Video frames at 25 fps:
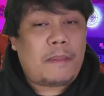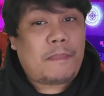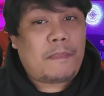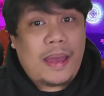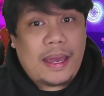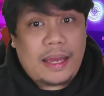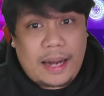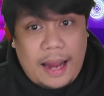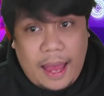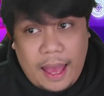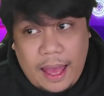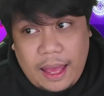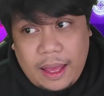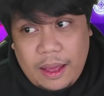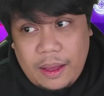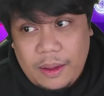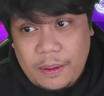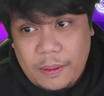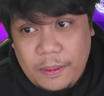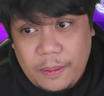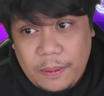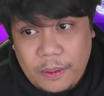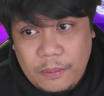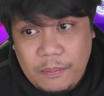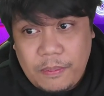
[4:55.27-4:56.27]
may pera
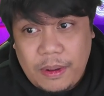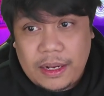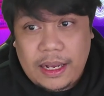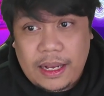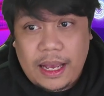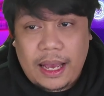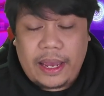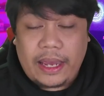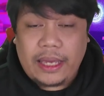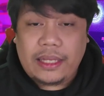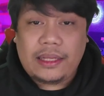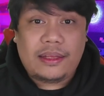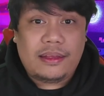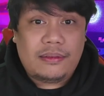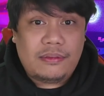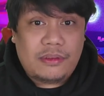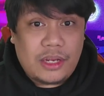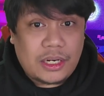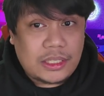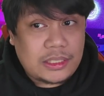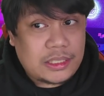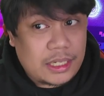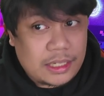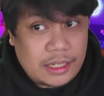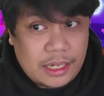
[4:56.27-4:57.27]
kumbaga and
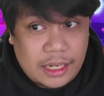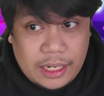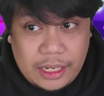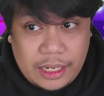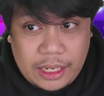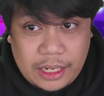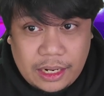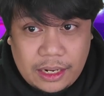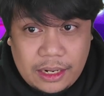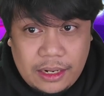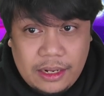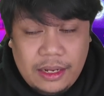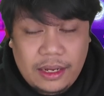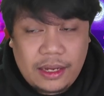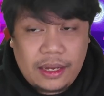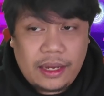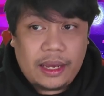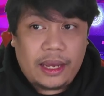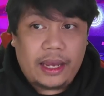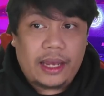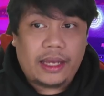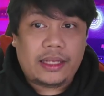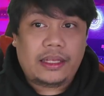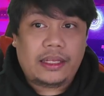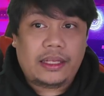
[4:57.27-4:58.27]
there's a career
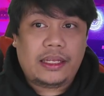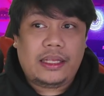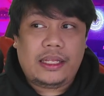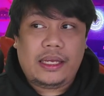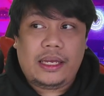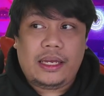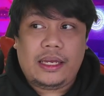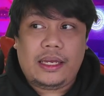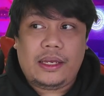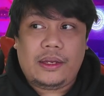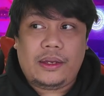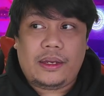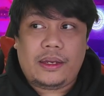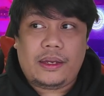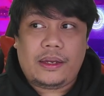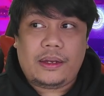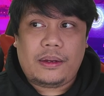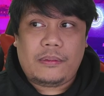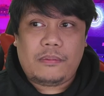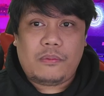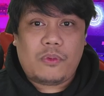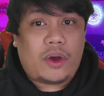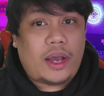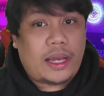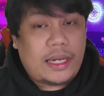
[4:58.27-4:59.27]
And hindi
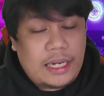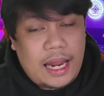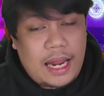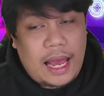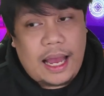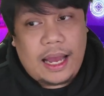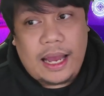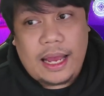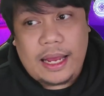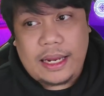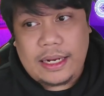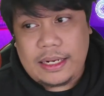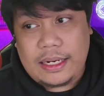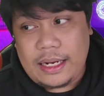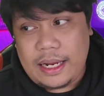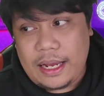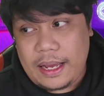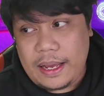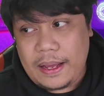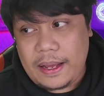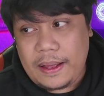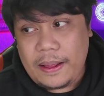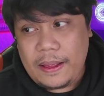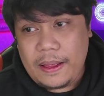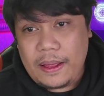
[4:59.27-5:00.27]
mo kailangan
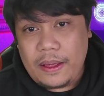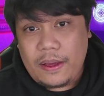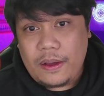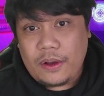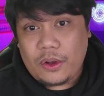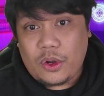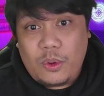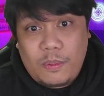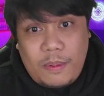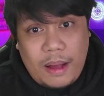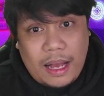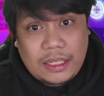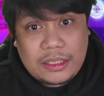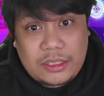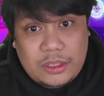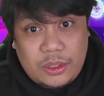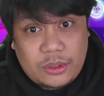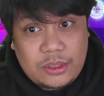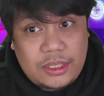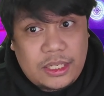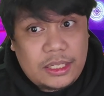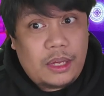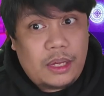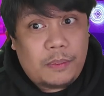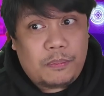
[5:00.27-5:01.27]
na
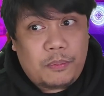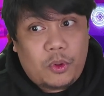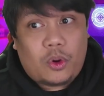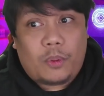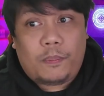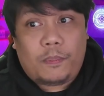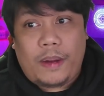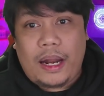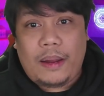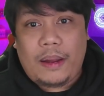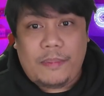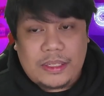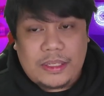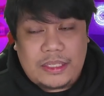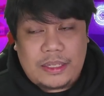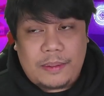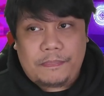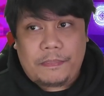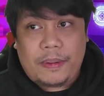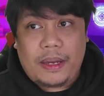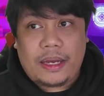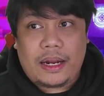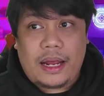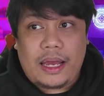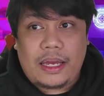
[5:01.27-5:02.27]
gumastos, hindi puro palabas
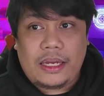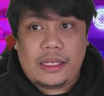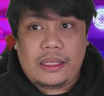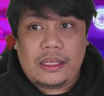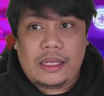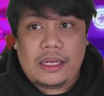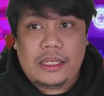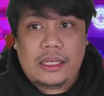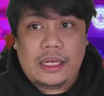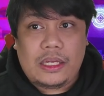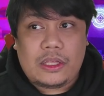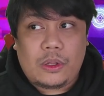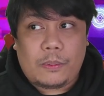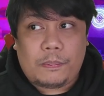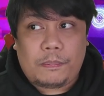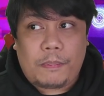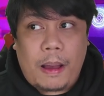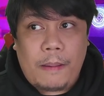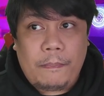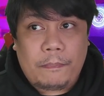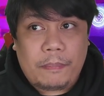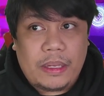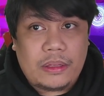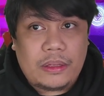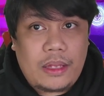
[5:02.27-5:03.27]
ang pera, hindi dito
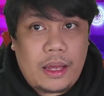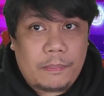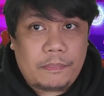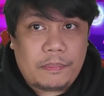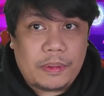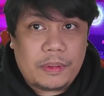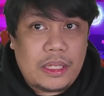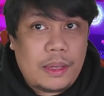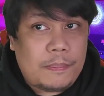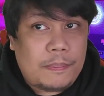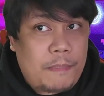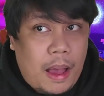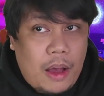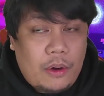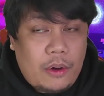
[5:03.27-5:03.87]
pump and dump, hindi